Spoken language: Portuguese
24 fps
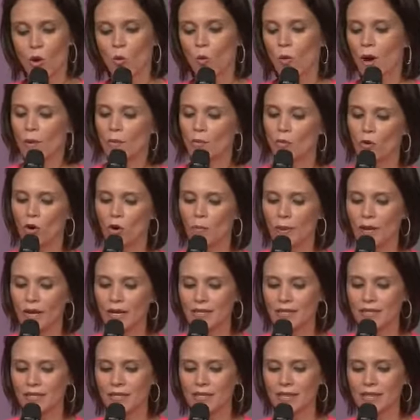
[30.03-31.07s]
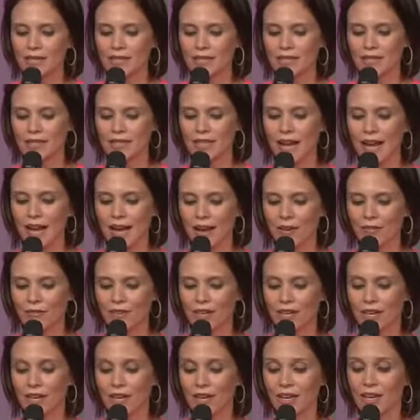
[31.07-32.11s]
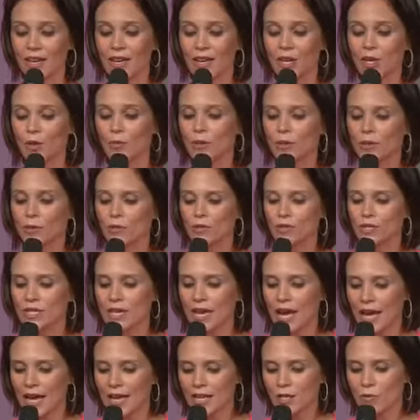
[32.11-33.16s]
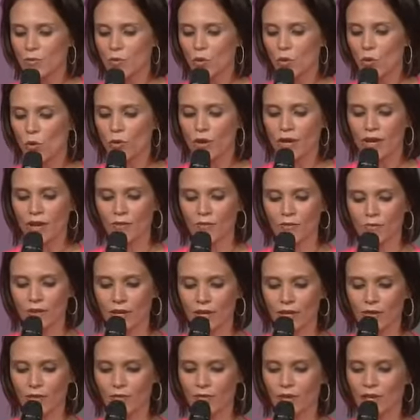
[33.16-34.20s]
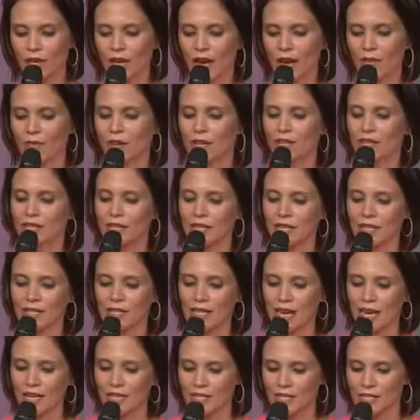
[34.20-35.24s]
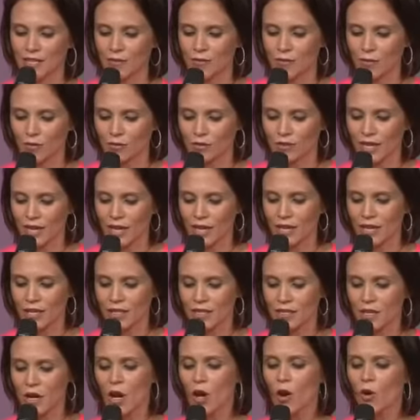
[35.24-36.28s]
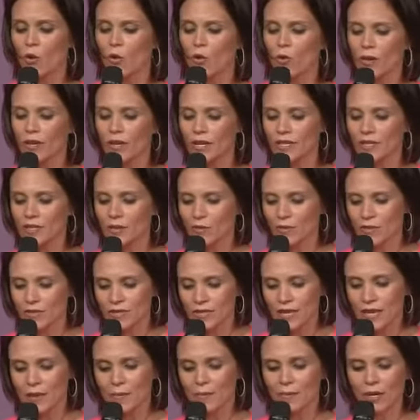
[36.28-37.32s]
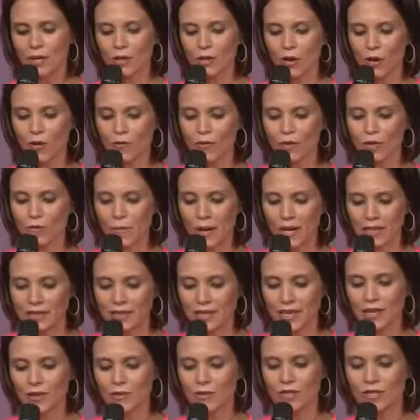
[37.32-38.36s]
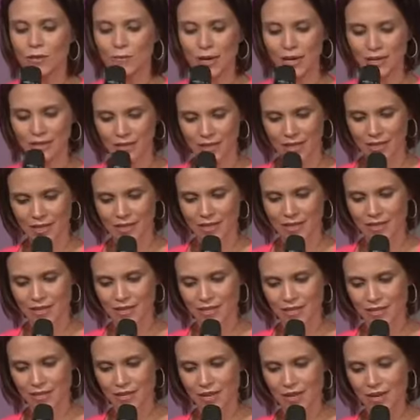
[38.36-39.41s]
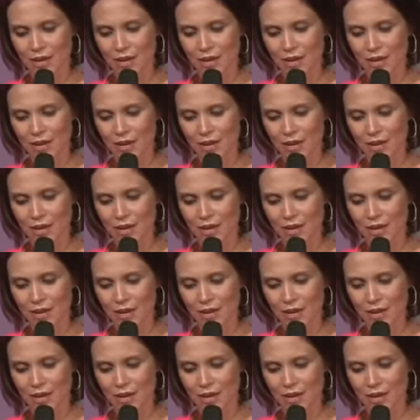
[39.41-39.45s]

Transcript: o amor pelas crianças da África e o entusiasmo com que vive a Fraternidade Sem Fronteiras conquistam sempre novos padrinhos e madrinhas.